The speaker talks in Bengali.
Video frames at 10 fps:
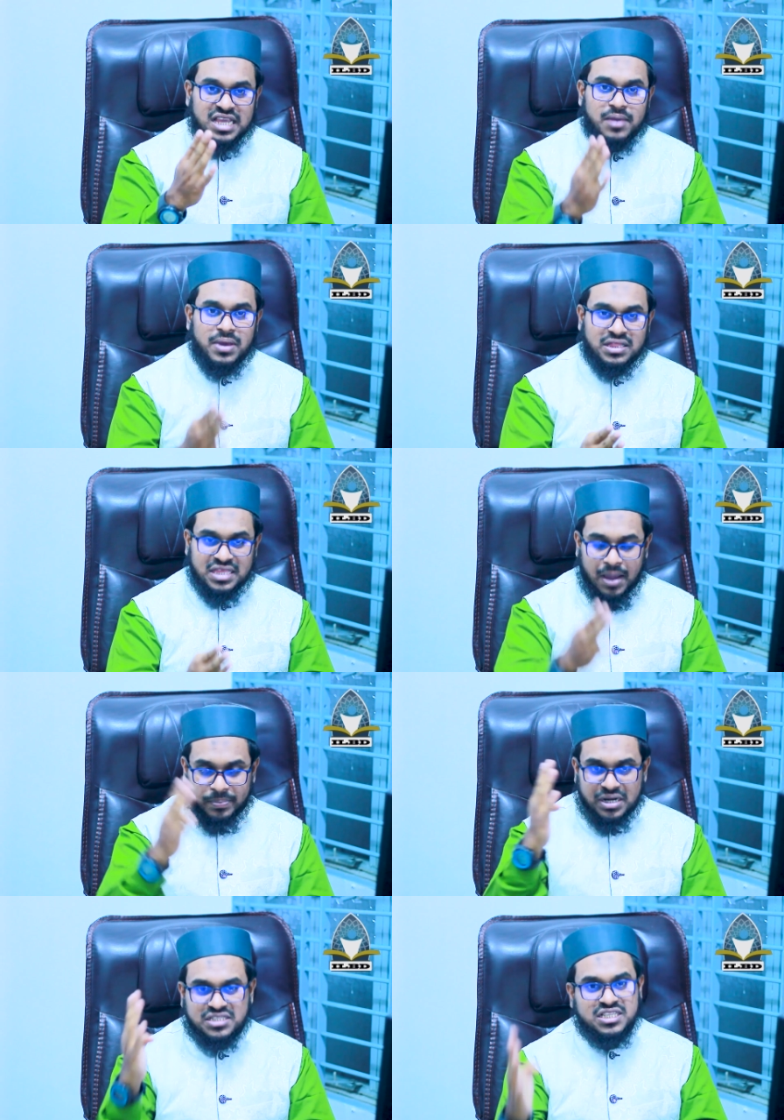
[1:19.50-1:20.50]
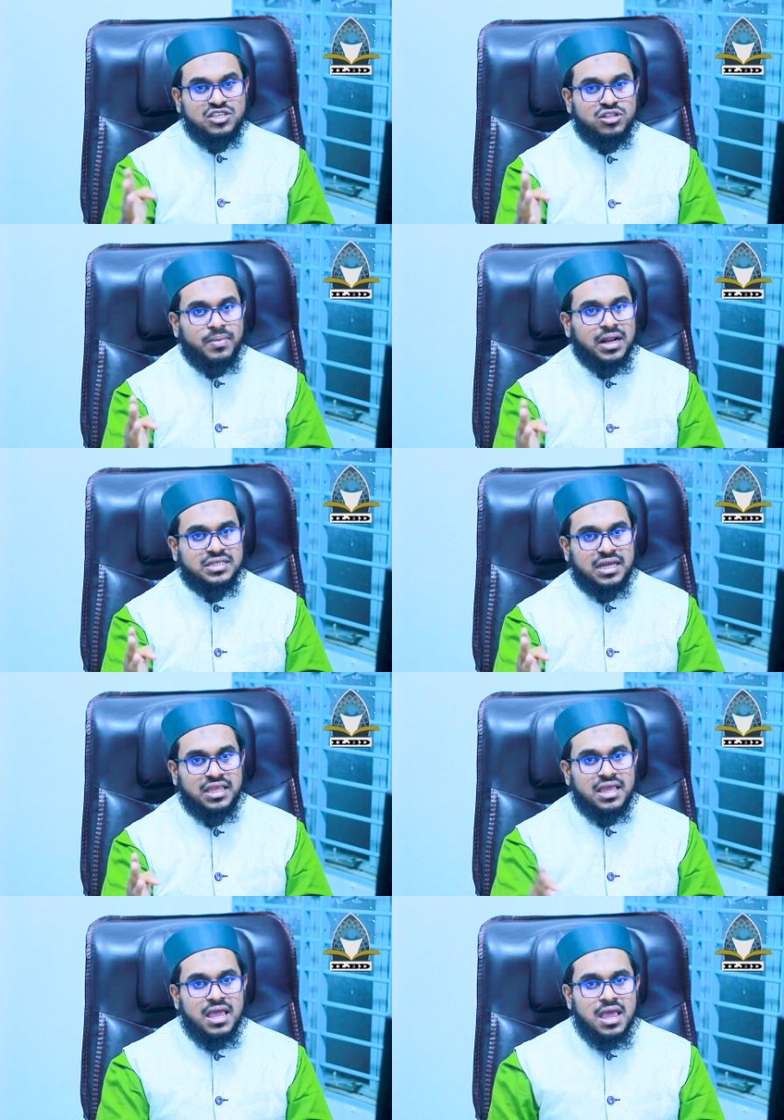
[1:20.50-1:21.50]
যেই ব্যক্তি আপনার স্ত্রী যদি মারা
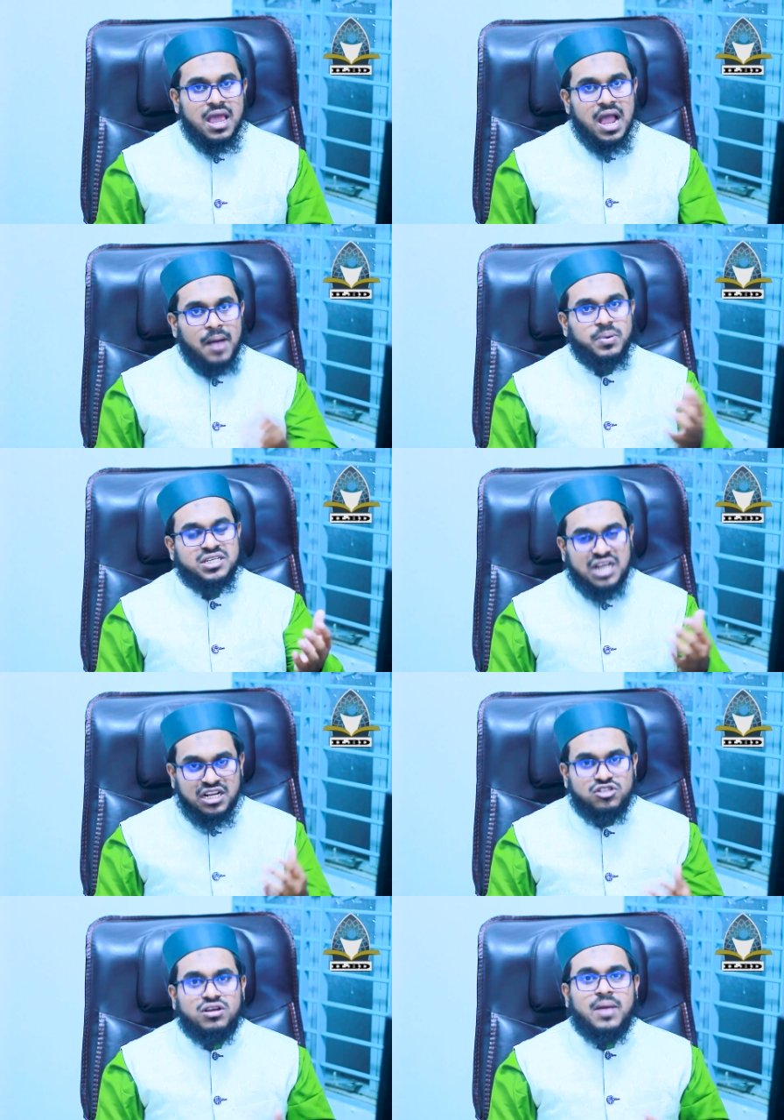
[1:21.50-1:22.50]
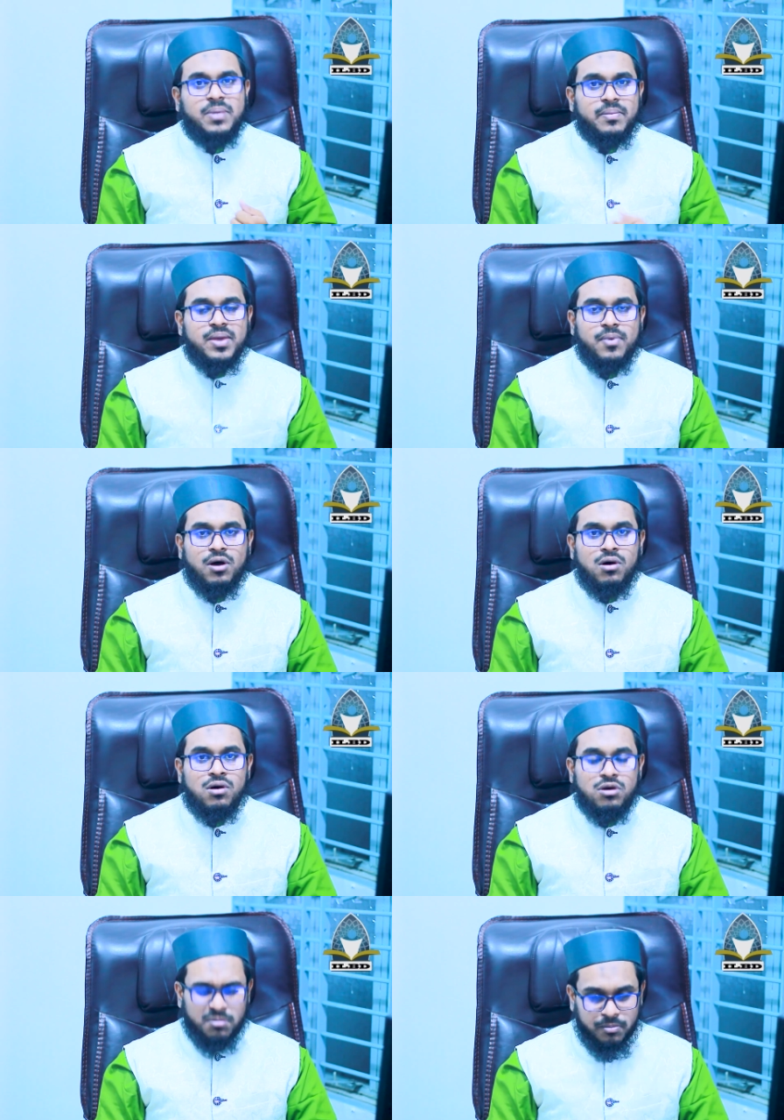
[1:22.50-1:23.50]
যায় আপনার শালির সঙ্গে আপনার বিবাহ
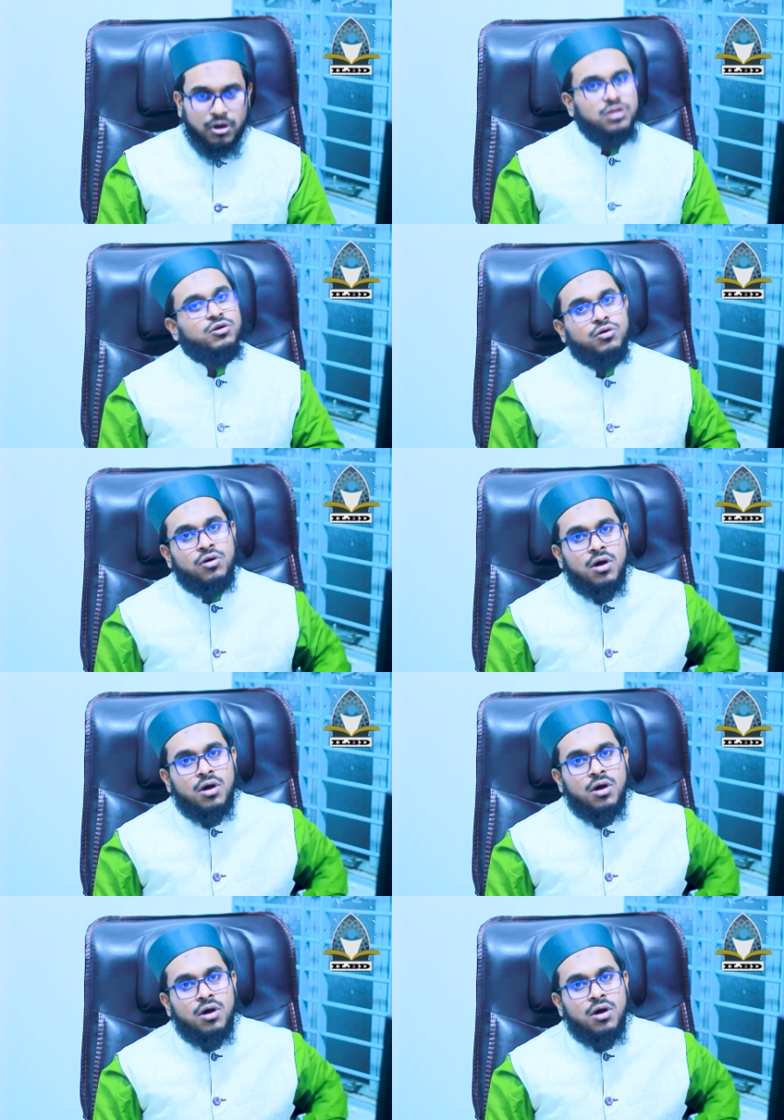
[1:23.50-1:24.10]
বৈধ